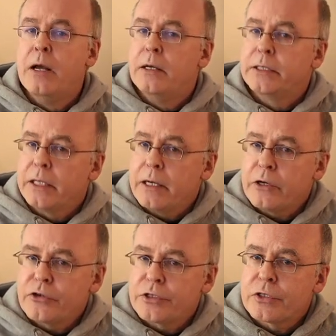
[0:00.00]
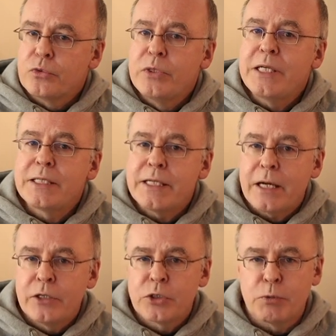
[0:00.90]
Literarisch ist das nun nicht sehr
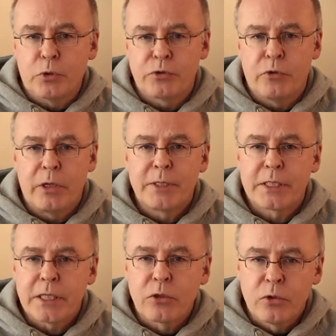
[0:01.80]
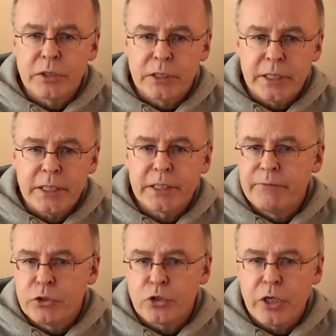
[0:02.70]
anspruchsvoll, aber es ist ein kurzer Text, den
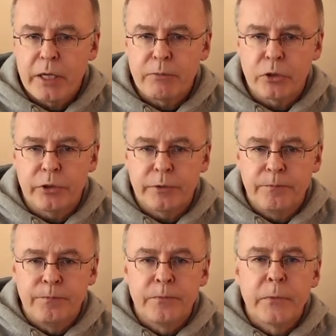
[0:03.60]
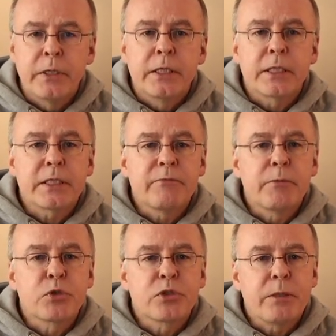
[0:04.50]
wir so schreiben könnten. Jetzt haben wir im
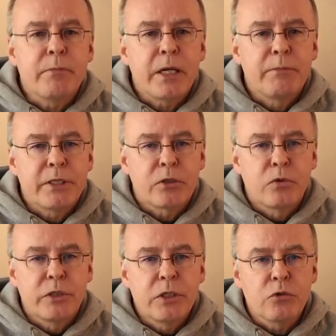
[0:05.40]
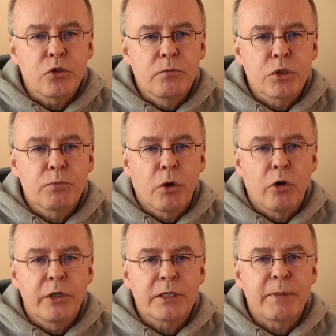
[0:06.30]
Zusammenhang mit der Kodierung schon
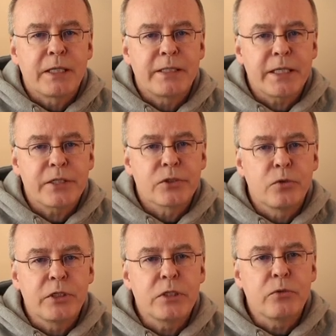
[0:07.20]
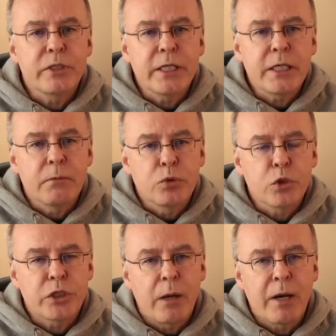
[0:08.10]
besprochen, dass bei der Textkodierung jeder
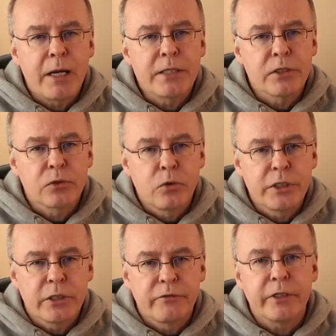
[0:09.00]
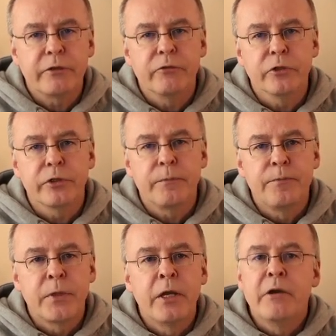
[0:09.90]
Buchstabe einzeln kodiert werden würde.
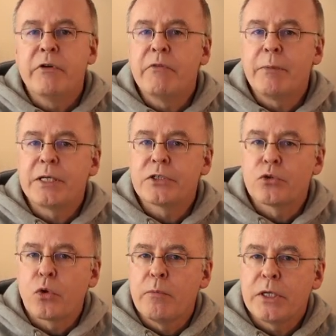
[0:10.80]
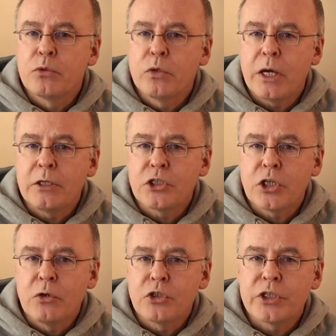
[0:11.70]
Wenn wir aber dieses Dokument nun
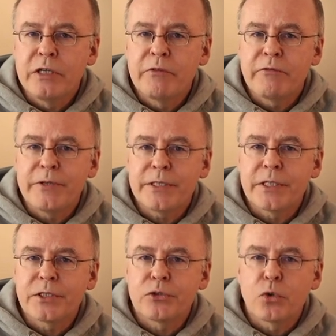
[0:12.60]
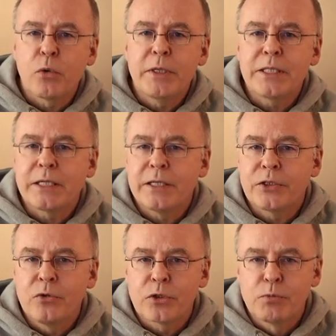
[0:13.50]
anschauen, stellen wir fest, dass das Dokument ja gar nicht
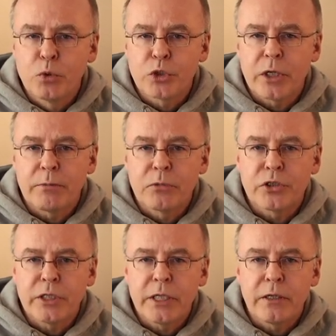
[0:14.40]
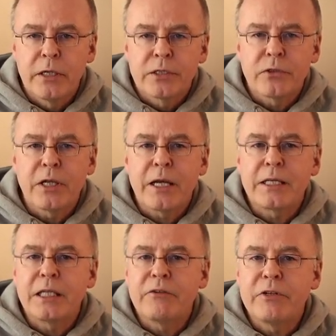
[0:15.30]
nur aus Buchstaben besteht, sondern
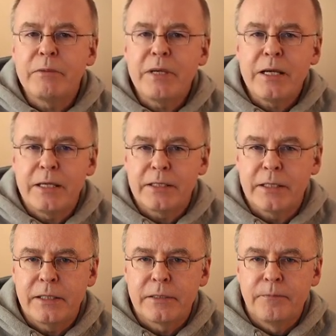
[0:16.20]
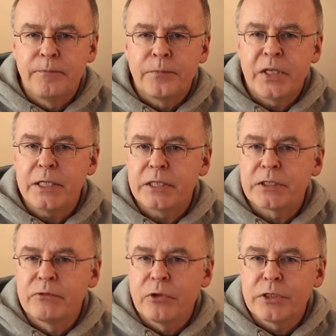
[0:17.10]
eigentlich viel mehr enthält. Die
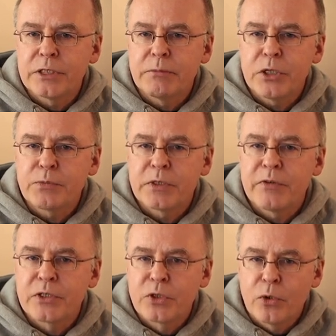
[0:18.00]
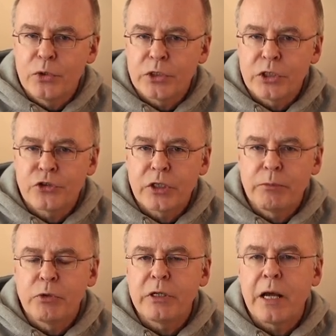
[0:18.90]
ersten Worte sind beispielsweise größer geschrieben
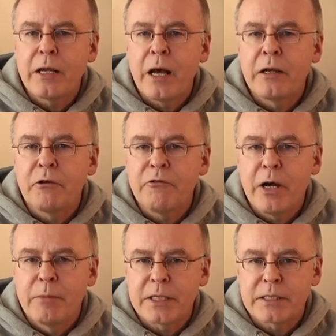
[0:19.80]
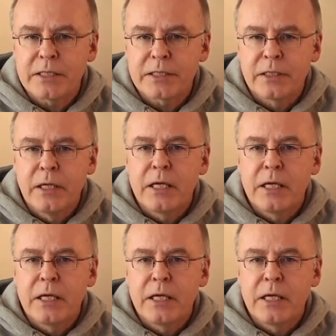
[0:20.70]
und in einer anderen Farbe gesetzt.